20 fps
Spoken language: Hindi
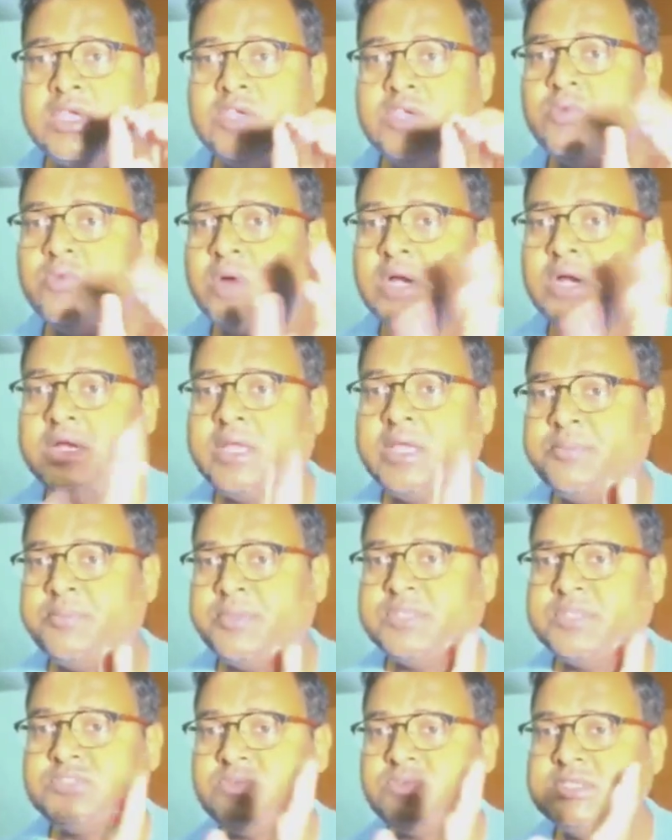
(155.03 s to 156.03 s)
कि व्हाट
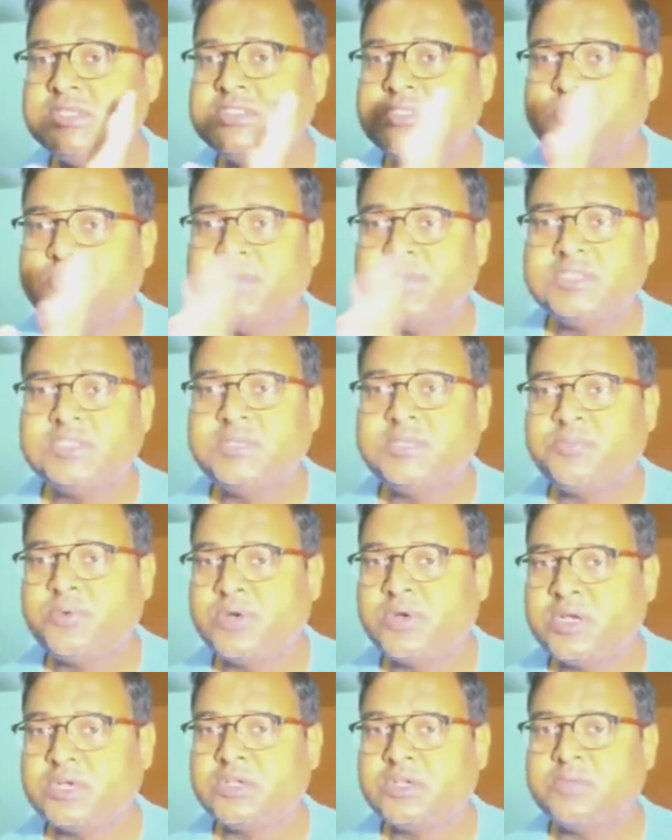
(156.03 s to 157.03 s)
हैपेंस व्हाट इज द मेजर
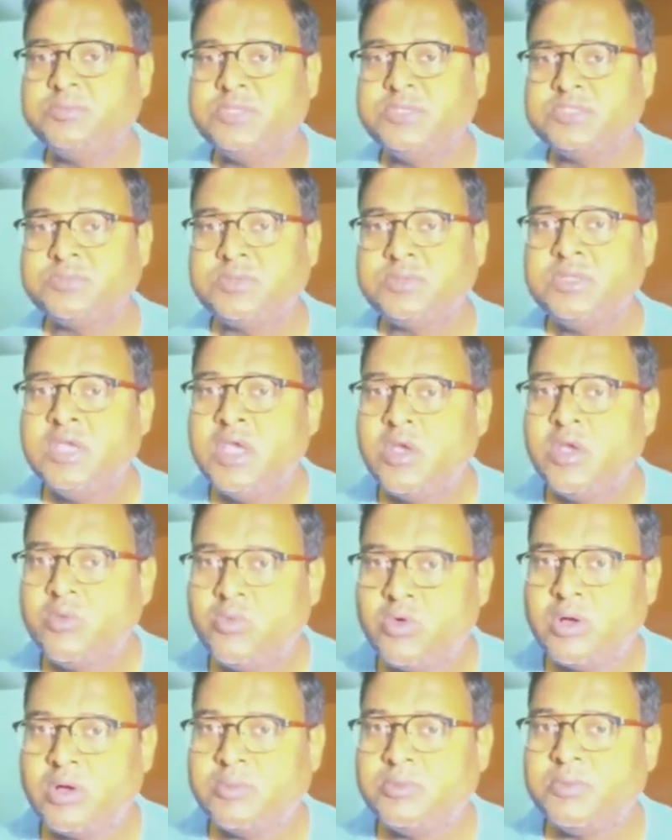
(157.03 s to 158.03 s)
प्रोडक्ट ऑफ दिस वन
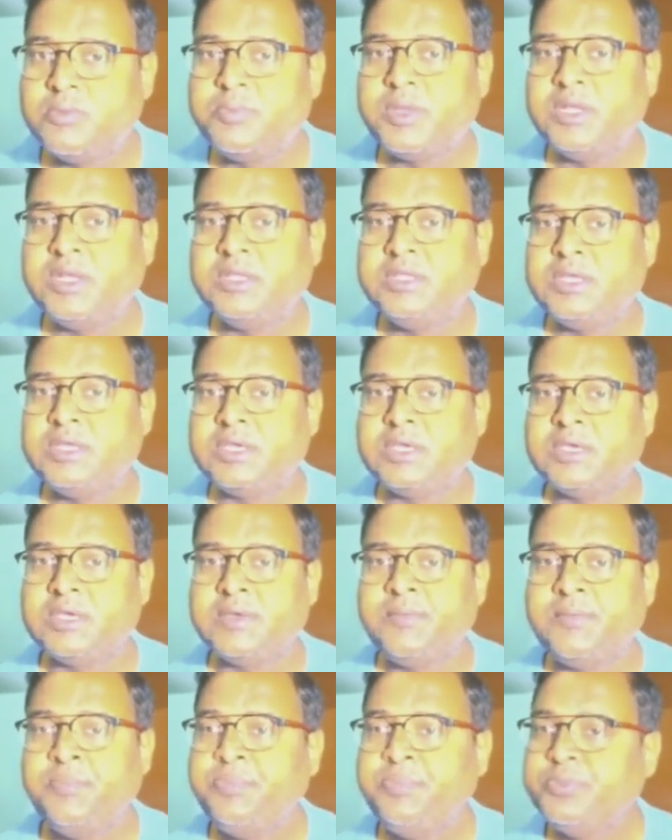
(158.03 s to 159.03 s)
वो हम लोग पहले देखेंगे